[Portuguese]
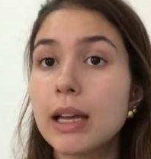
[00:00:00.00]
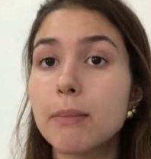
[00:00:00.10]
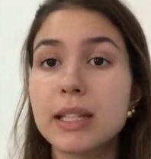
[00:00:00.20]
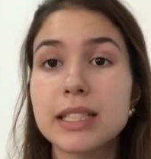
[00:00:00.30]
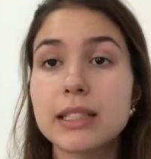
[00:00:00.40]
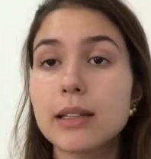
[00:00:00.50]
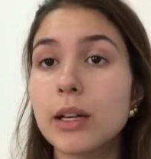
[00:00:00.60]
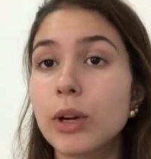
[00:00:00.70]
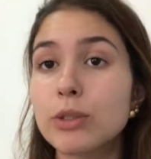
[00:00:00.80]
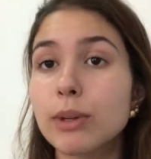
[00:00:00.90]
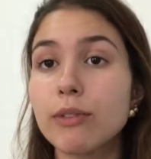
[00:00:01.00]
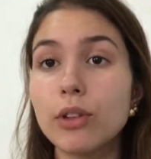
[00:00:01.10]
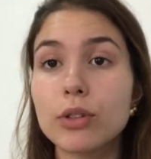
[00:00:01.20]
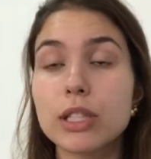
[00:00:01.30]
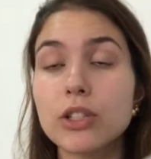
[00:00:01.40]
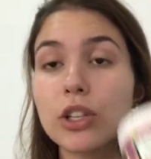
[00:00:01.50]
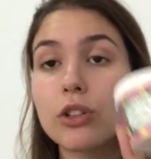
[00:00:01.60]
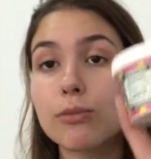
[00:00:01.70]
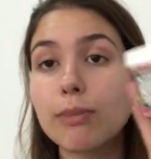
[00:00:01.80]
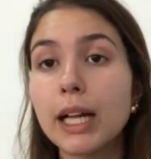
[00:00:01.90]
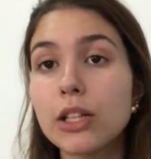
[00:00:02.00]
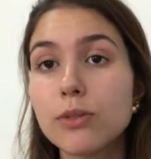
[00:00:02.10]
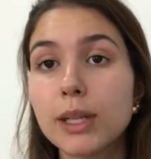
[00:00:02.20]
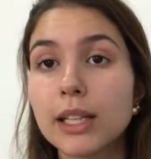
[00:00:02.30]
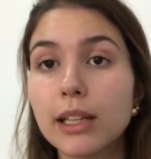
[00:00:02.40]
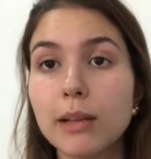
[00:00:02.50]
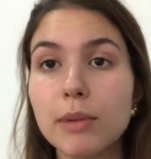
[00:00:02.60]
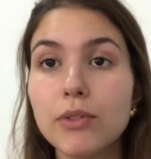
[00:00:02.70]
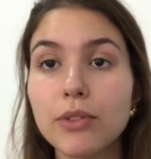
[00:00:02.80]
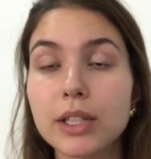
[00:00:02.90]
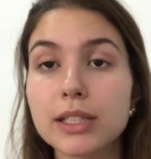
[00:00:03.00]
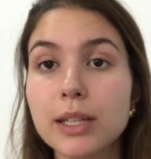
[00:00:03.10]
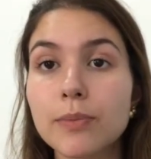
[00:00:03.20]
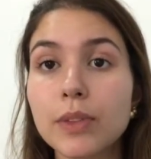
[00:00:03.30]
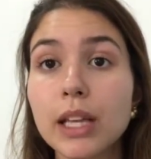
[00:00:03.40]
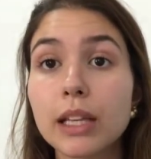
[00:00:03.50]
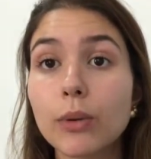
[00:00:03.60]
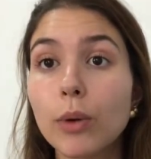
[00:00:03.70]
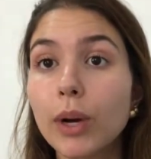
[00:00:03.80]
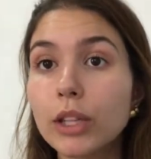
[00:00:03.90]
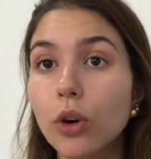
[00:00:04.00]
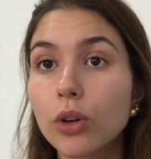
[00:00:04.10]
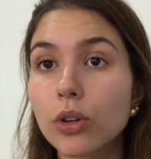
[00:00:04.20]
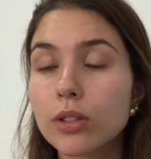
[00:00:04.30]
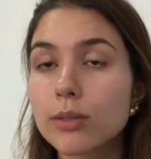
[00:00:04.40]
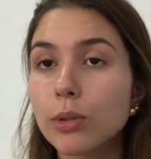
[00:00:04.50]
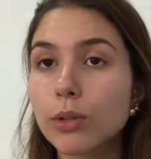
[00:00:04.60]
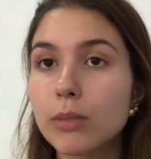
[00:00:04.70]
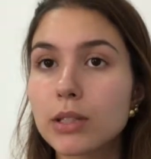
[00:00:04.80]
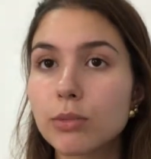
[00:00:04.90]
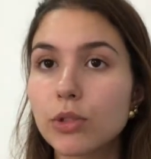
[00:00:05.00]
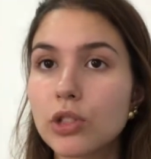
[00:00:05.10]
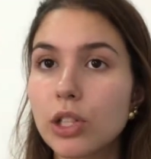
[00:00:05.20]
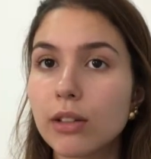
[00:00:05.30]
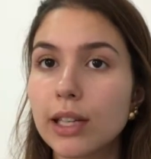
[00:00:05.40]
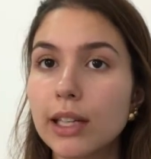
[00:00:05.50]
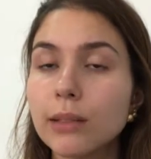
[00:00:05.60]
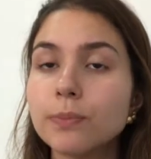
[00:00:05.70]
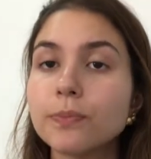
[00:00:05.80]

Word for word: Mas eu acho maravilhoso, tem cheiro de bala de banana da minha infância. Então eu adoro, gosto muito mesmo do cheiro dela.